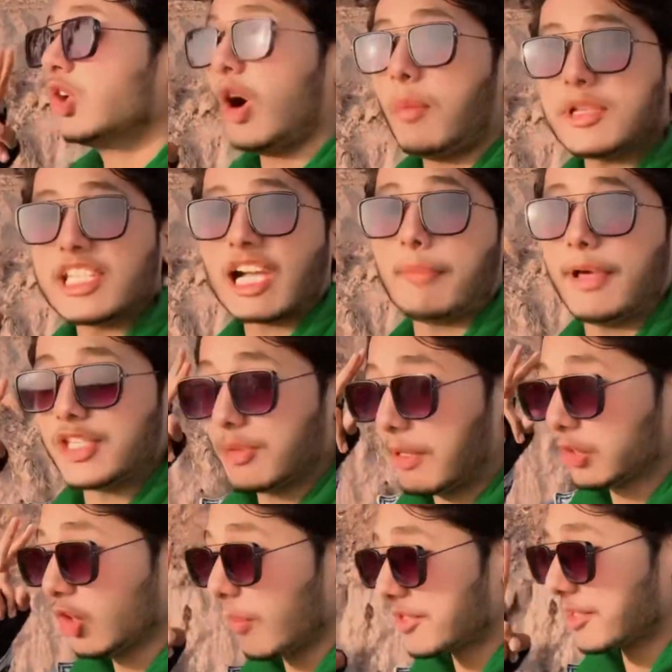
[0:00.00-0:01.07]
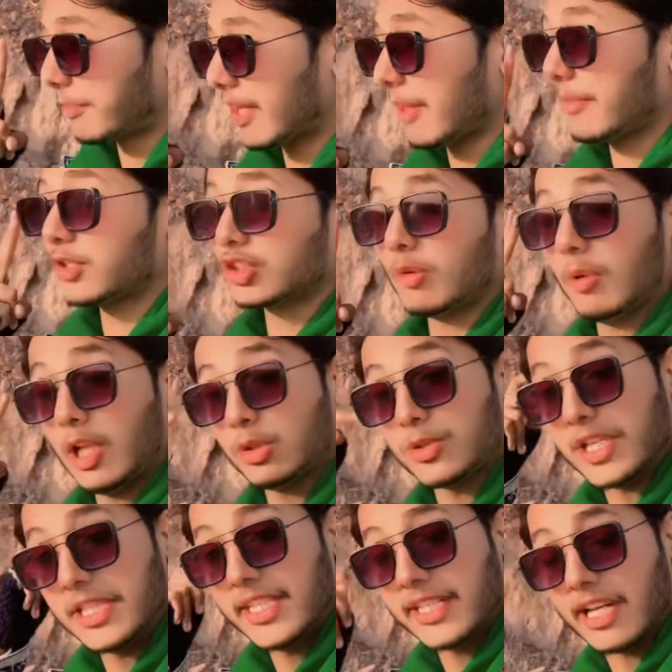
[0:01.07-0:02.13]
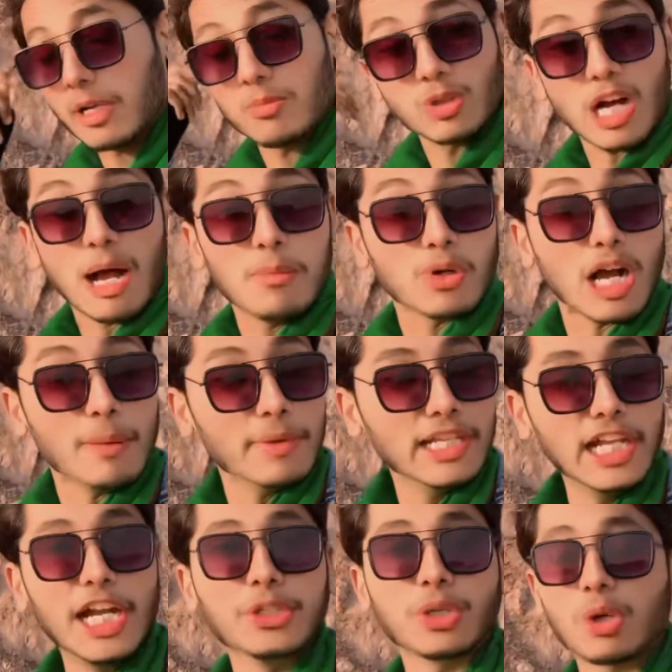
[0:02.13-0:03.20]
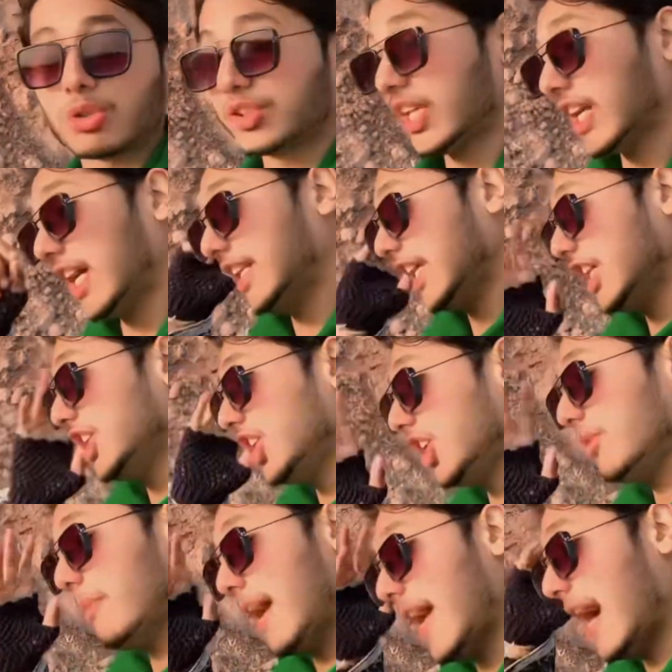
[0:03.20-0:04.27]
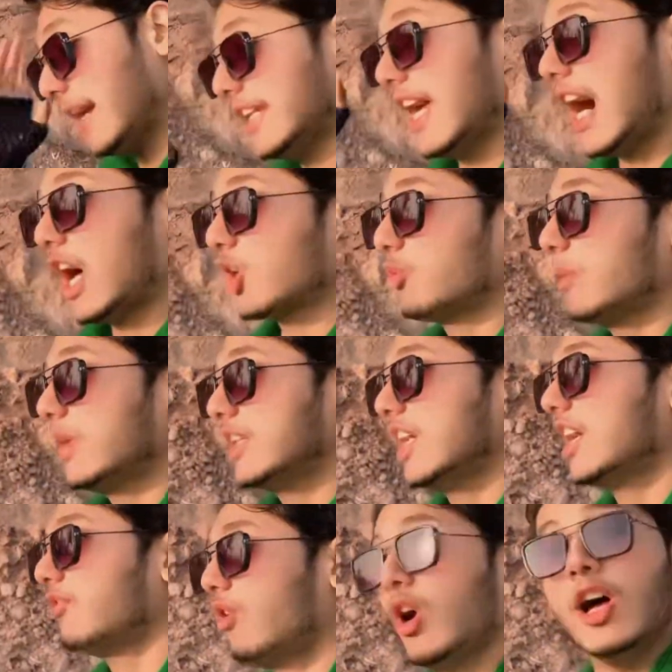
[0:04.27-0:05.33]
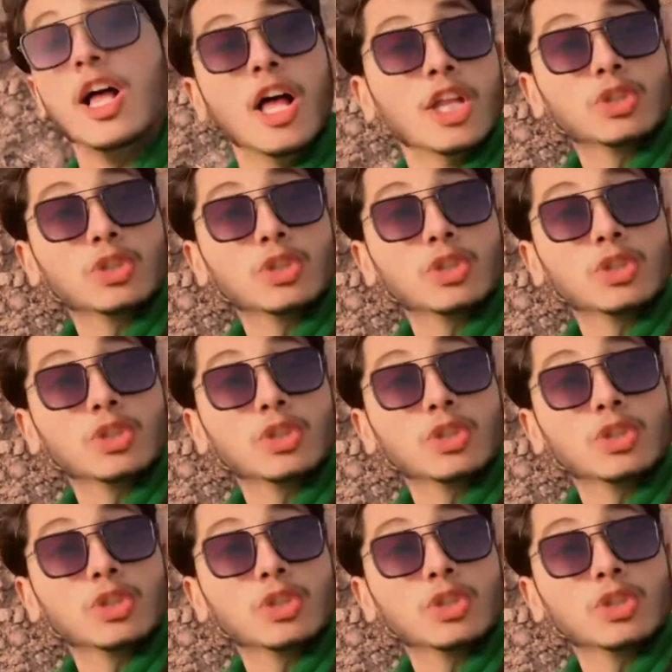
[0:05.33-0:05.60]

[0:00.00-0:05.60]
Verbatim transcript: दो बजे का मैं जिम्मे दो बजे पढ़ा मैंने उसको बोला जल्दी कर मुकाम मुकाम मैं लेट हो रहा हूँ उसने कहा नहीं नहीं नहीं मैं ये आ रहा हूँ मैं ये वो